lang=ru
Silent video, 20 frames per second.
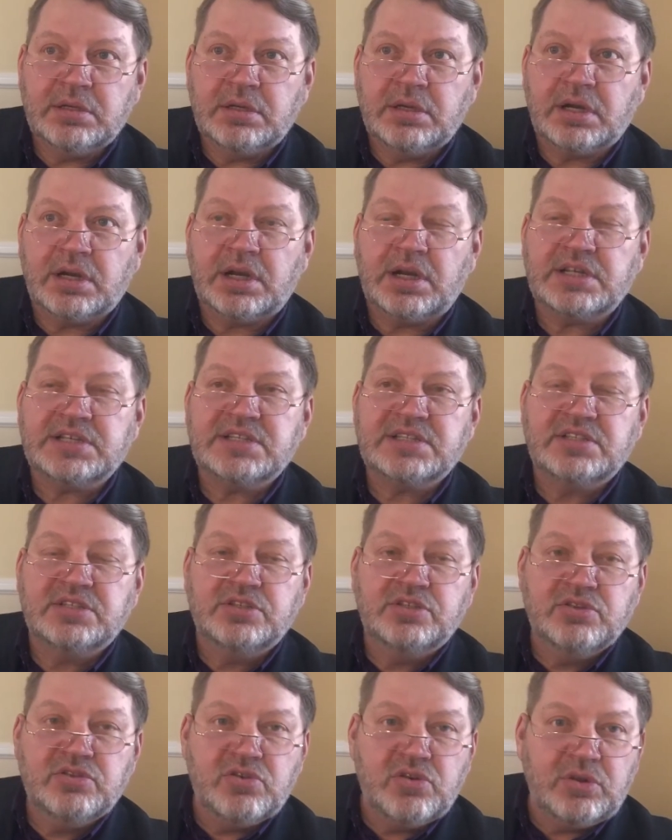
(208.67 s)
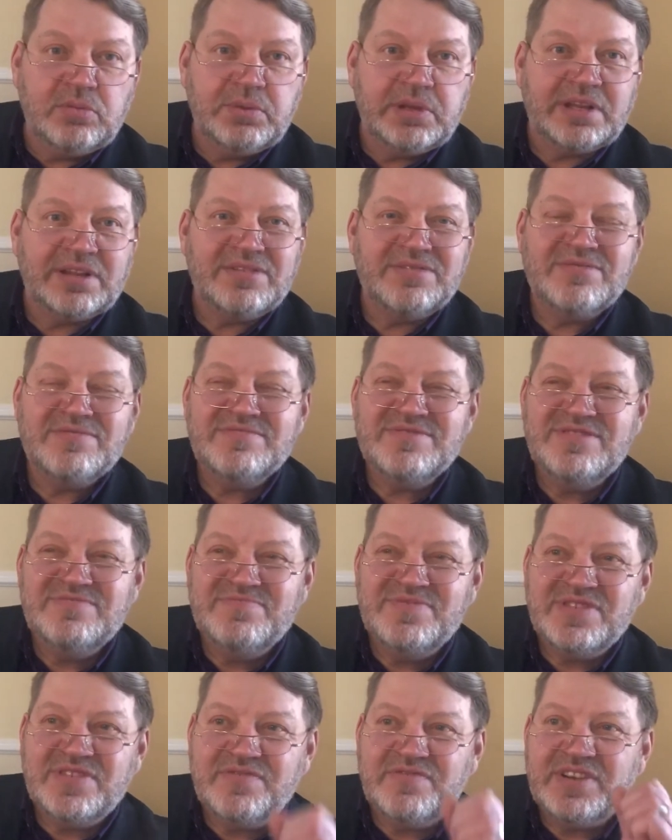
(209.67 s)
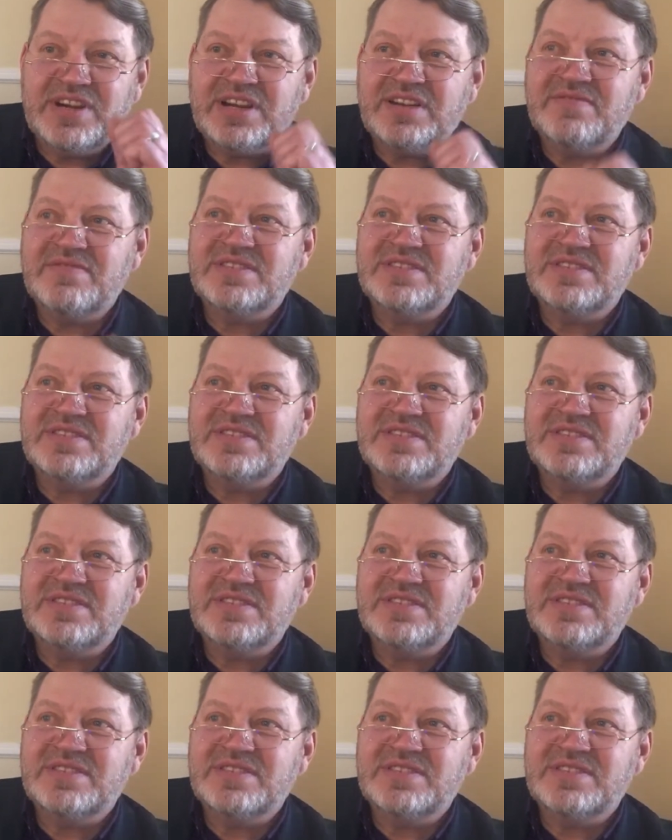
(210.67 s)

раздолбана, ну, буквально